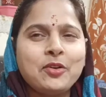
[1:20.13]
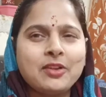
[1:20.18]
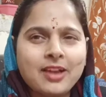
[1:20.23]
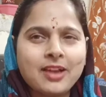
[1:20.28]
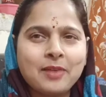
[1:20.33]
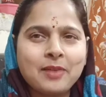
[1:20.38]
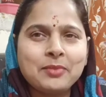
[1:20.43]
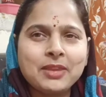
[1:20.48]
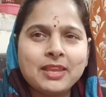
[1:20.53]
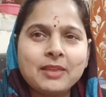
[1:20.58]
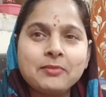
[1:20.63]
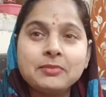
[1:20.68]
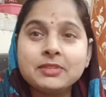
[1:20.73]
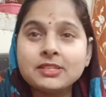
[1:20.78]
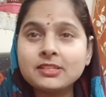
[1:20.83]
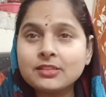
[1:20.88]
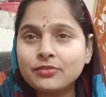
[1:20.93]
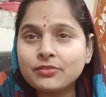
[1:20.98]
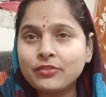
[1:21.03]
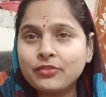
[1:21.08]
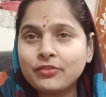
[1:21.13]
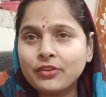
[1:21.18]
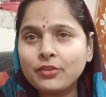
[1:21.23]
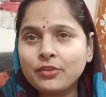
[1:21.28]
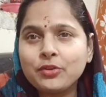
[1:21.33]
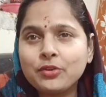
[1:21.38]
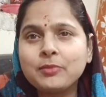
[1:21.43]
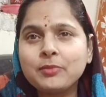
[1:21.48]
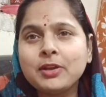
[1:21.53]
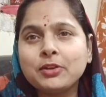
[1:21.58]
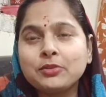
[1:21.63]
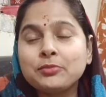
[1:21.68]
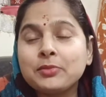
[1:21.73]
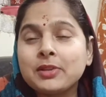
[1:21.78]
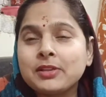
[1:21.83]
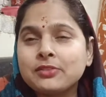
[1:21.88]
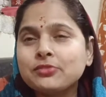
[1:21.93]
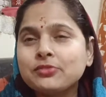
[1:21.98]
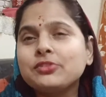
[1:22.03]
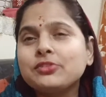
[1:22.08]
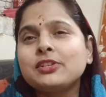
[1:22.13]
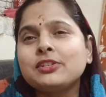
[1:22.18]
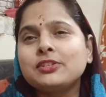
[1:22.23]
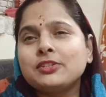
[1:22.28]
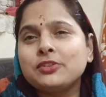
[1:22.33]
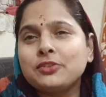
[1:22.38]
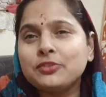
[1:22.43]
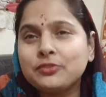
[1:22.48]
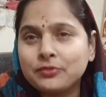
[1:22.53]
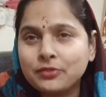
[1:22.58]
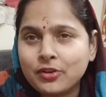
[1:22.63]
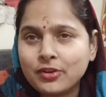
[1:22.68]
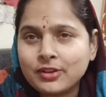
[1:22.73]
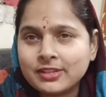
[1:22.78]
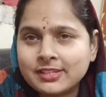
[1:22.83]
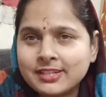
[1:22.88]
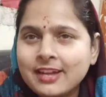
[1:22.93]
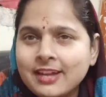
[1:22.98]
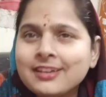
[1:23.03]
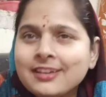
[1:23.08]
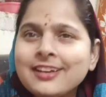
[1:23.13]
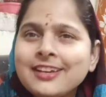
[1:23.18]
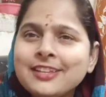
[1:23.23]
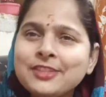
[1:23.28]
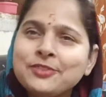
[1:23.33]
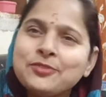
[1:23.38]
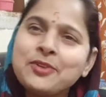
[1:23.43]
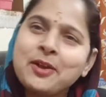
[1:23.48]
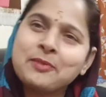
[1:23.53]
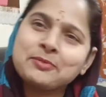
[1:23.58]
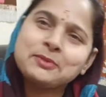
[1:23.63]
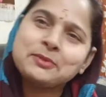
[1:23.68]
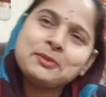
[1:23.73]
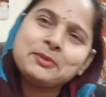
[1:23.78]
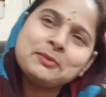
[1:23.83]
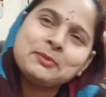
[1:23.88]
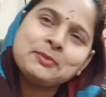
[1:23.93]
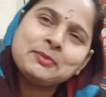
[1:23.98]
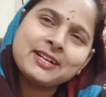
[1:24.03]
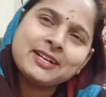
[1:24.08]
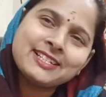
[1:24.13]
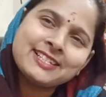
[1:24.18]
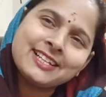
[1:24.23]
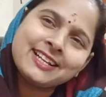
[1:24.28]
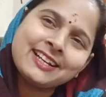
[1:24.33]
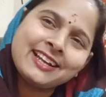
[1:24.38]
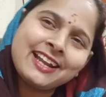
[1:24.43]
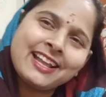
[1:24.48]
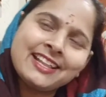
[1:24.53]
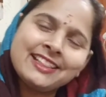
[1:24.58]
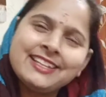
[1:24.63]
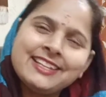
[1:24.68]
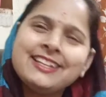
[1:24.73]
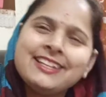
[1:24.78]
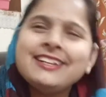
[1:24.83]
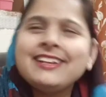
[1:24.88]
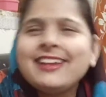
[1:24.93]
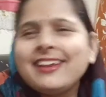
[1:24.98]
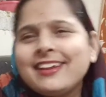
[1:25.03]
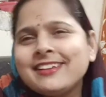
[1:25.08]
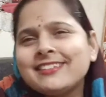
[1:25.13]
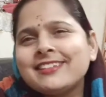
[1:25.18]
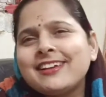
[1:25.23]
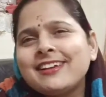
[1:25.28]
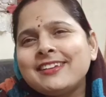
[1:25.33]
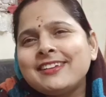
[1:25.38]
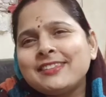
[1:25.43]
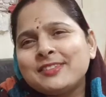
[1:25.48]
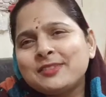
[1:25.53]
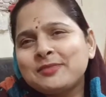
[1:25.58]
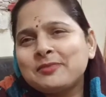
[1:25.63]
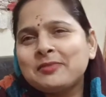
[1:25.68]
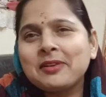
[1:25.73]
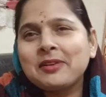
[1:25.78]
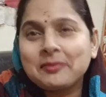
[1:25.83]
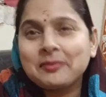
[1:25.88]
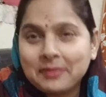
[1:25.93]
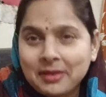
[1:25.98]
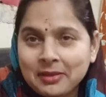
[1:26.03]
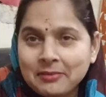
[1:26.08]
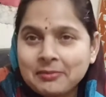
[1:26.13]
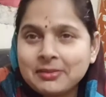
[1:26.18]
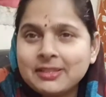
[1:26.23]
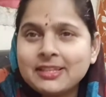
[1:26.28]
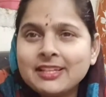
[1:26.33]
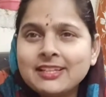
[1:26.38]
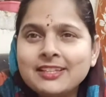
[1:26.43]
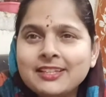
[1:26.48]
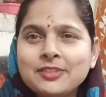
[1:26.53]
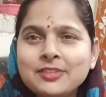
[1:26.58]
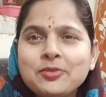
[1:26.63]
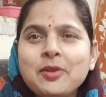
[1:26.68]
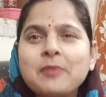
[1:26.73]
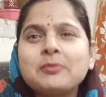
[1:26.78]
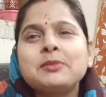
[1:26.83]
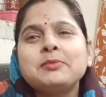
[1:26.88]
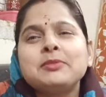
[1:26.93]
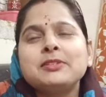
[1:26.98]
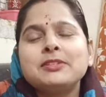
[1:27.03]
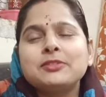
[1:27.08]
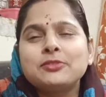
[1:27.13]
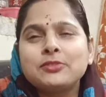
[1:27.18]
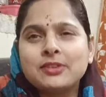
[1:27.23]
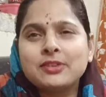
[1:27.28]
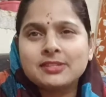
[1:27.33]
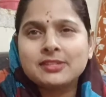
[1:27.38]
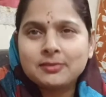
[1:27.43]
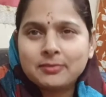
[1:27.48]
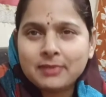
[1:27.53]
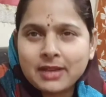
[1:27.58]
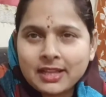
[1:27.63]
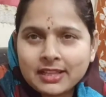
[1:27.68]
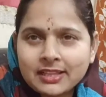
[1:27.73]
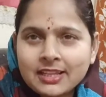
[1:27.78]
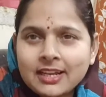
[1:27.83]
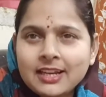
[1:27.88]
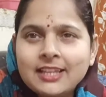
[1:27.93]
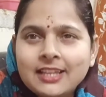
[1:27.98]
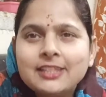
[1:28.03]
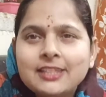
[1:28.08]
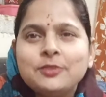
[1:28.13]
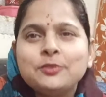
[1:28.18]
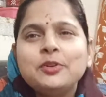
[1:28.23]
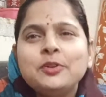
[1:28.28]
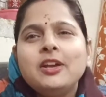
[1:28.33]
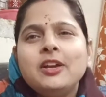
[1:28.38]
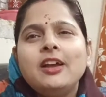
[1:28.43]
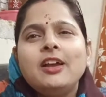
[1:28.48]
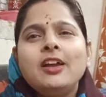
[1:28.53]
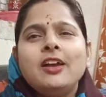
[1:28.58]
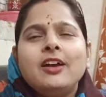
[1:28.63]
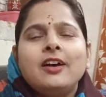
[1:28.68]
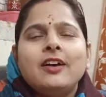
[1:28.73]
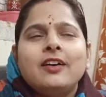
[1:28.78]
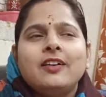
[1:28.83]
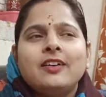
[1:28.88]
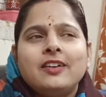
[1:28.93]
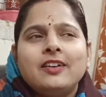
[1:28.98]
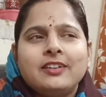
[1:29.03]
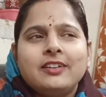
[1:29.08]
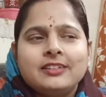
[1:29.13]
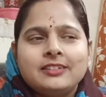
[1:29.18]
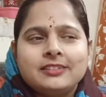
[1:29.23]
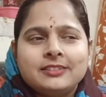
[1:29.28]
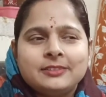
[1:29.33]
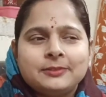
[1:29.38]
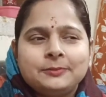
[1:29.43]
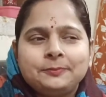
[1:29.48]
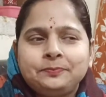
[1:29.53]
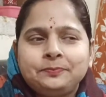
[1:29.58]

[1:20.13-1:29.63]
और खा पी के अभी जस्ट फ्री होके बैठे मैंने सोचा चलो ब्लॉग स्टार्ट कर लेती हूँ आप सभी को मकर संक्रांति की ढेर सारी शुभकामनाएं भी दे देती हूँ आप सभी से थोड़ा सा बात कर लेती हूँ और